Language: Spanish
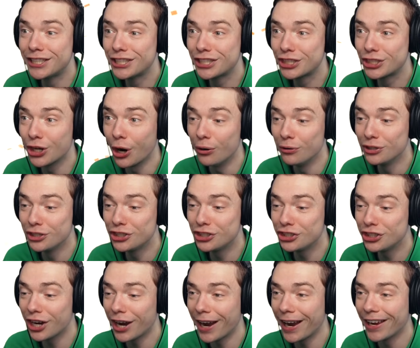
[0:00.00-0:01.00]
quedó muy
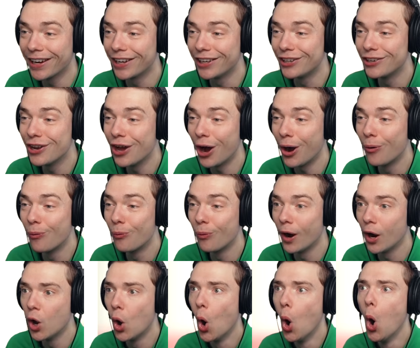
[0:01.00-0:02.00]
brillante,
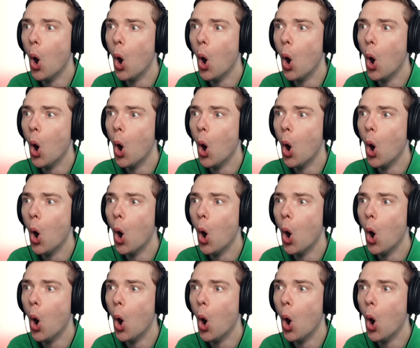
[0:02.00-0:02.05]
increíble!